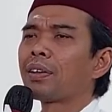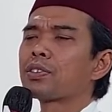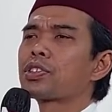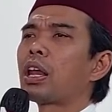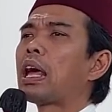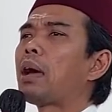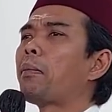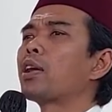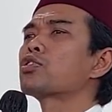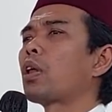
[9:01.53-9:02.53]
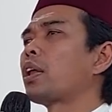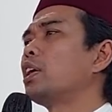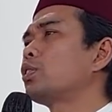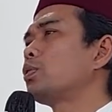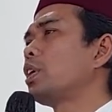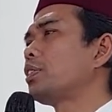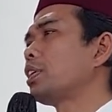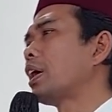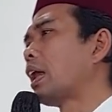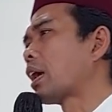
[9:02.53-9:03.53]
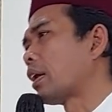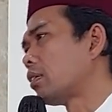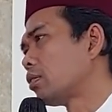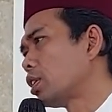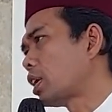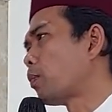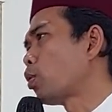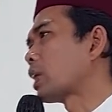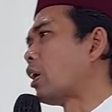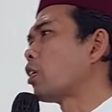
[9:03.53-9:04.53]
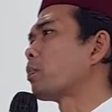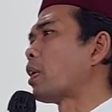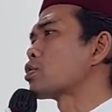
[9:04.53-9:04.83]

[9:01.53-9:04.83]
Selama salat itu dia tinggalkan. 30 tahun Pak